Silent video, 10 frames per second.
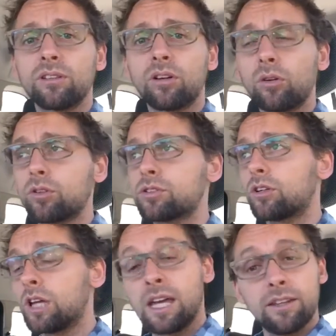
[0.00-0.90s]
dans leur
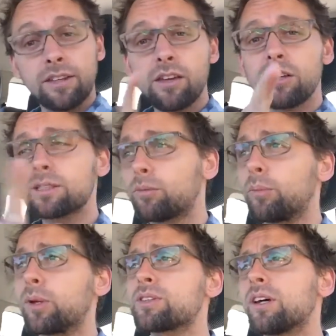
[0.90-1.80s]
stock d'ailleurs ça me fait
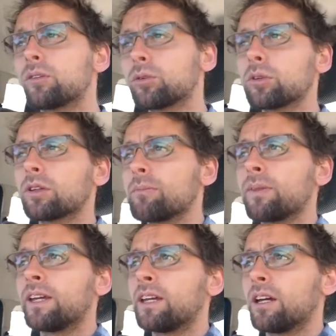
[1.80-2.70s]
penser à un truc
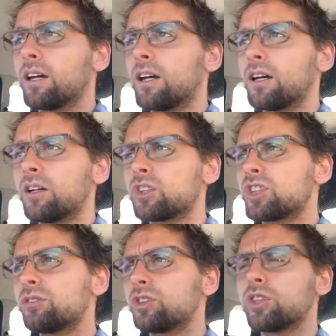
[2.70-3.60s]

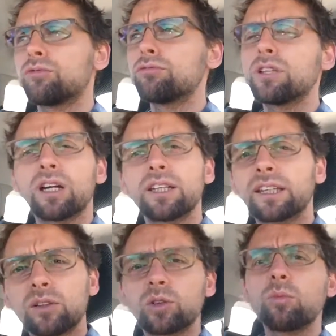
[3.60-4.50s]
j'ai vu il y, a,
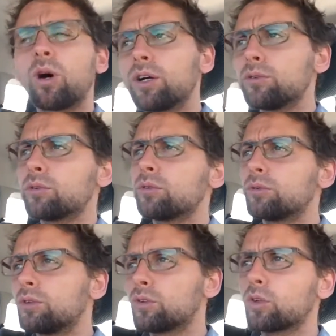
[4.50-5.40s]
quelques mois une,
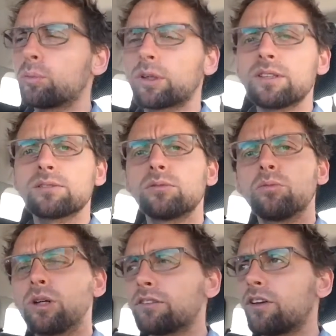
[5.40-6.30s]
une entreprise
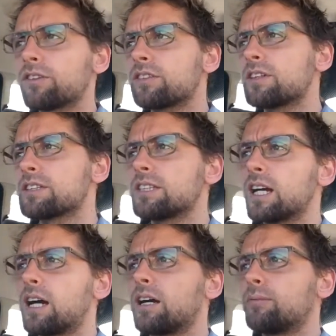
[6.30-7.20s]
une boîte française qui
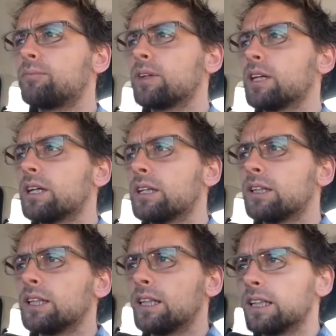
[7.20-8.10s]
a
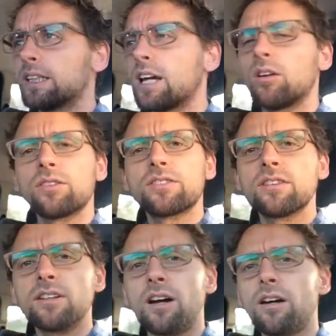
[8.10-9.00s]
qui a
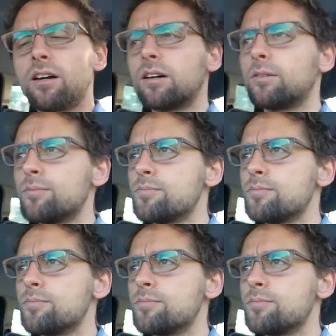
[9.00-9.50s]
lancé un